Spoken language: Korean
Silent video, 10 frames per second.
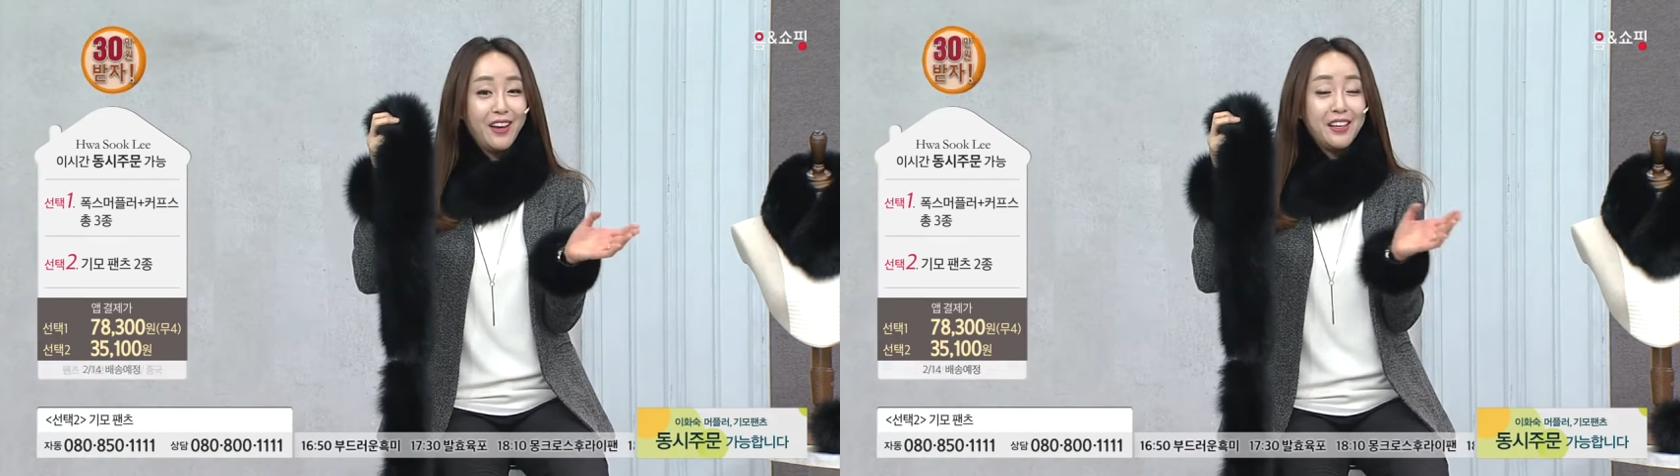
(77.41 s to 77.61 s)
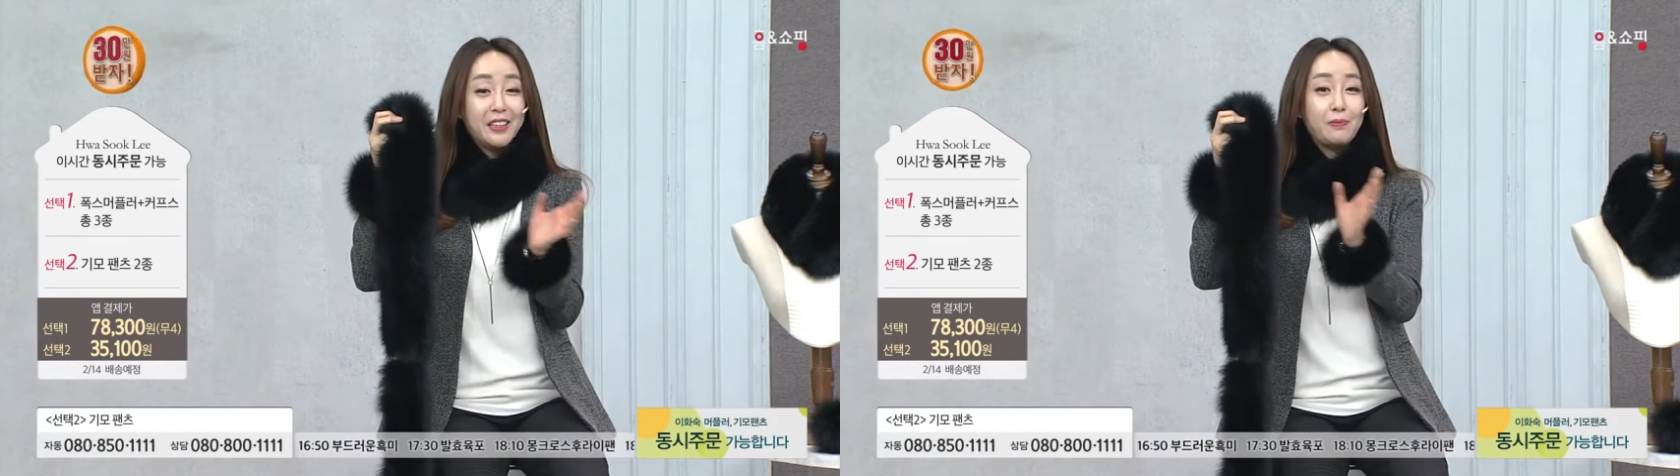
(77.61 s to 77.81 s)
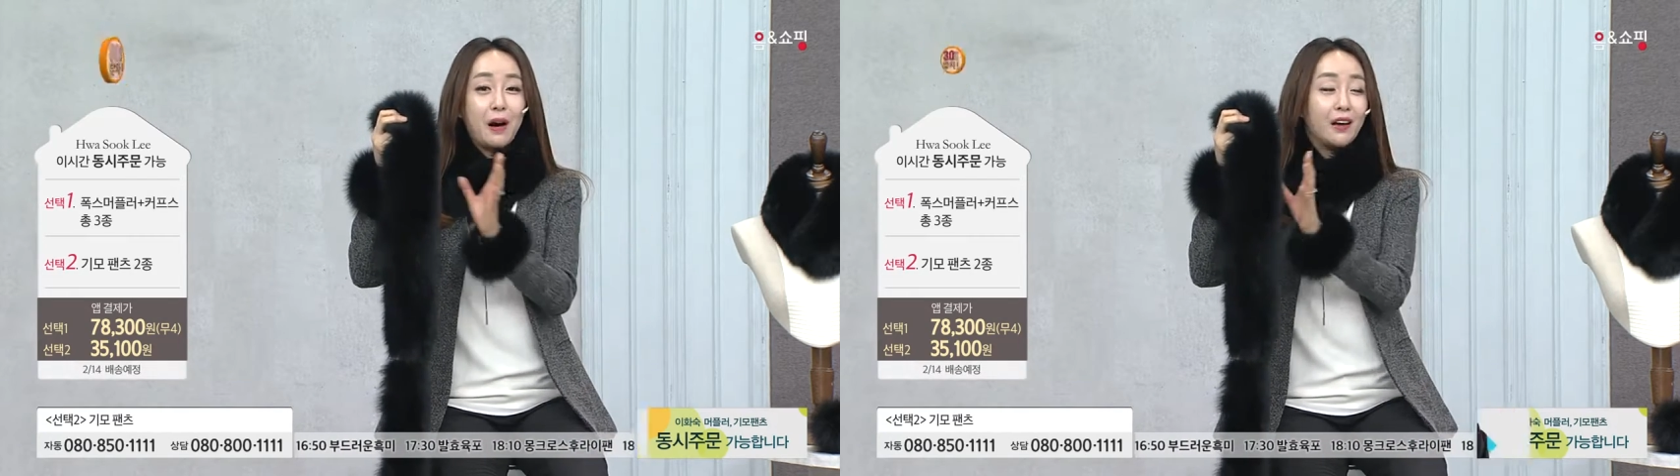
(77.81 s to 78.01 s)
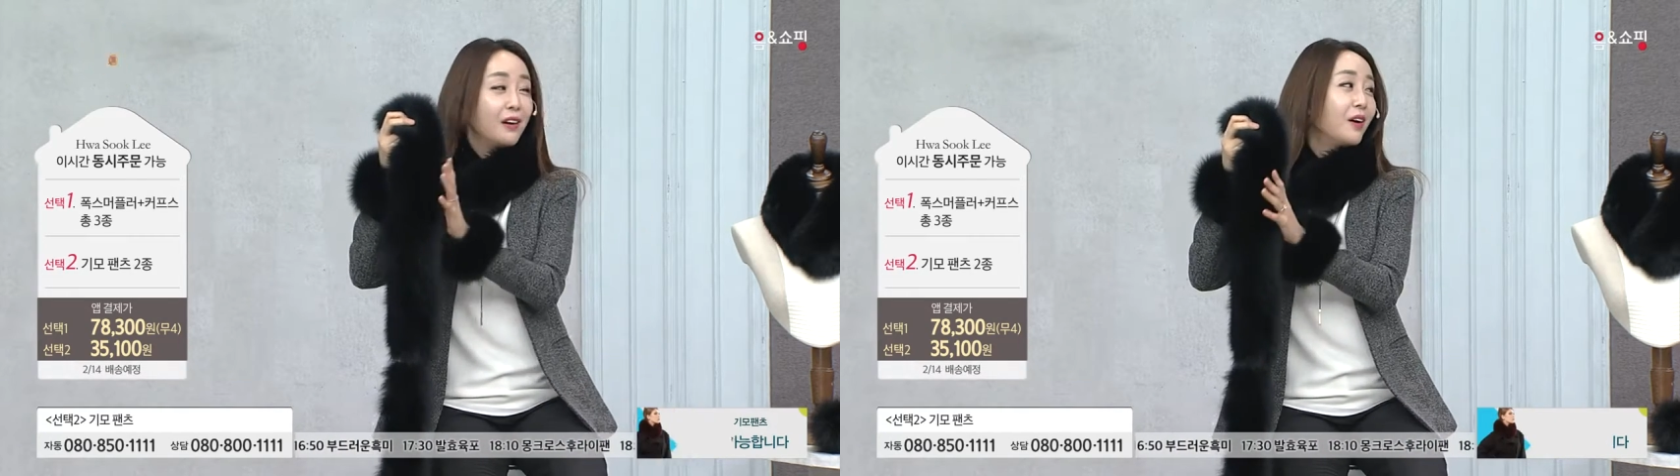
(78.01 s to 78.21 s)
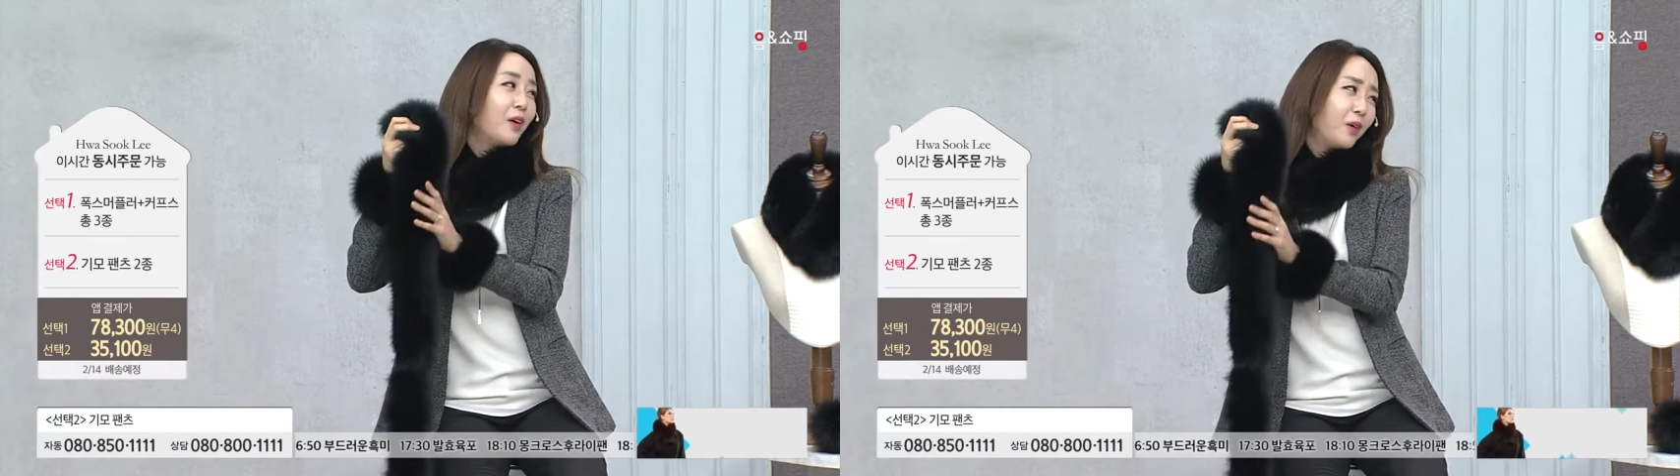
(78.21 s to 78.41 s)
정말 아,
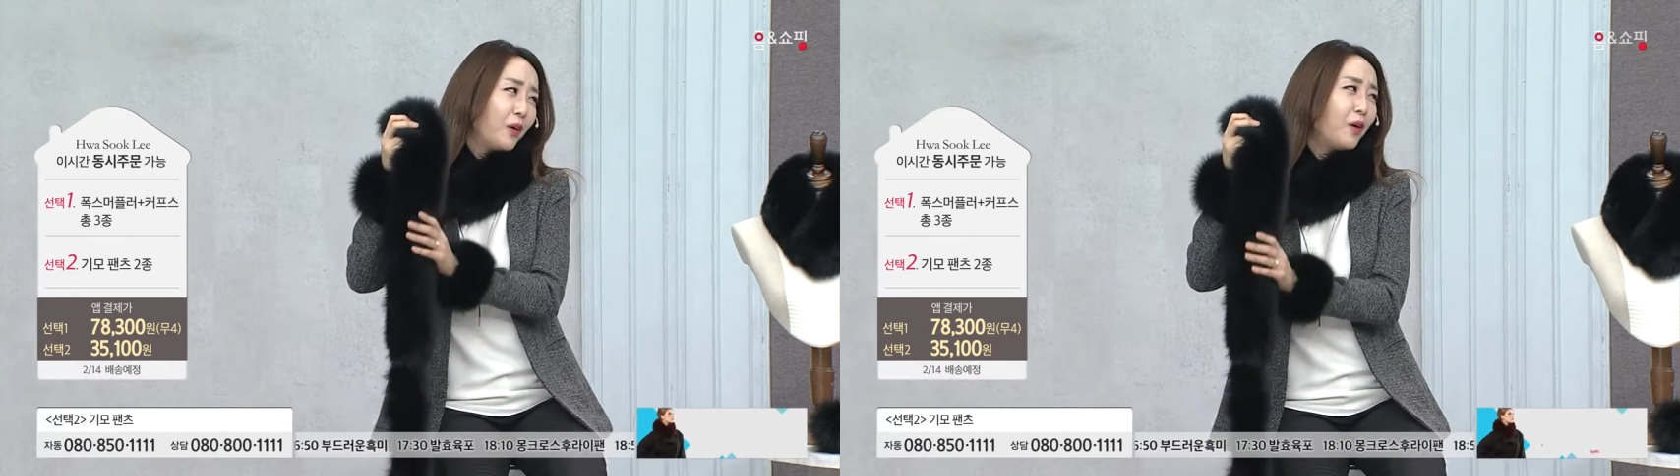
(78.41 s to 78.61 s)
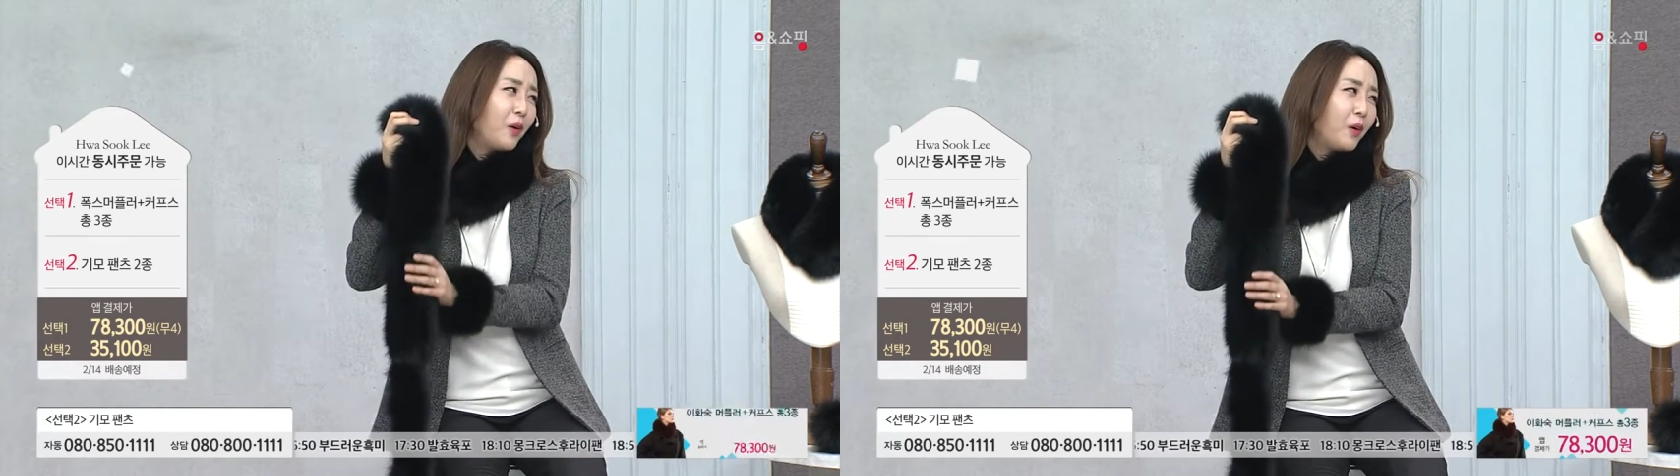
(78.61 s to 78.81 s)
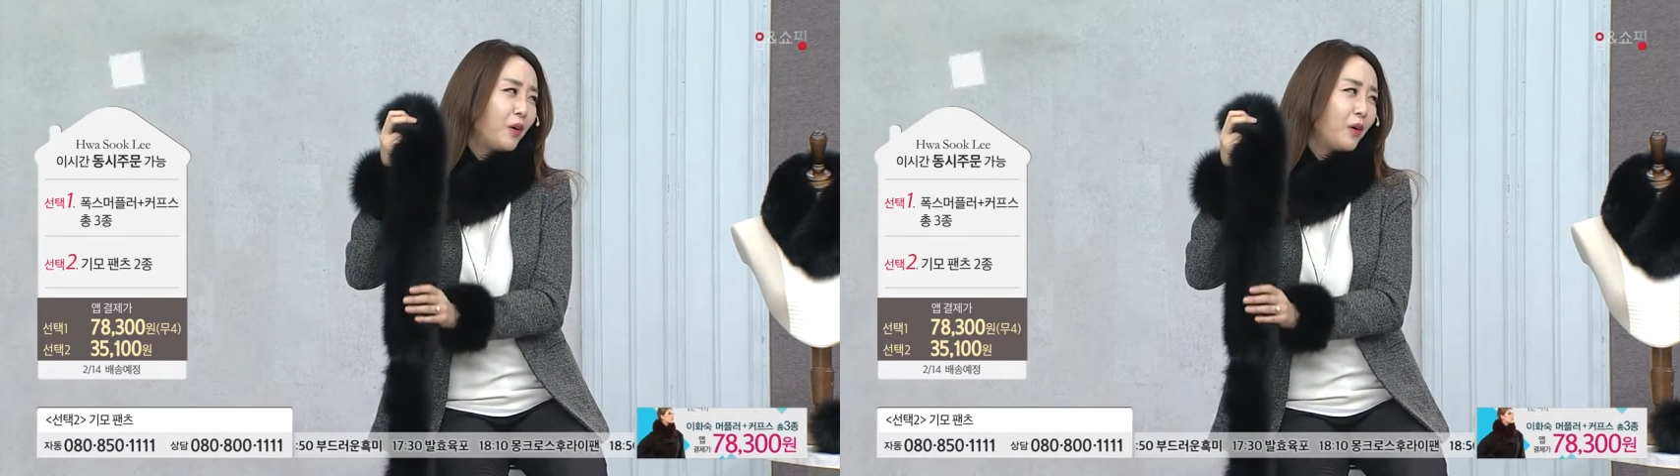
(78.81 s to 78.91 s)
생생나더라고요.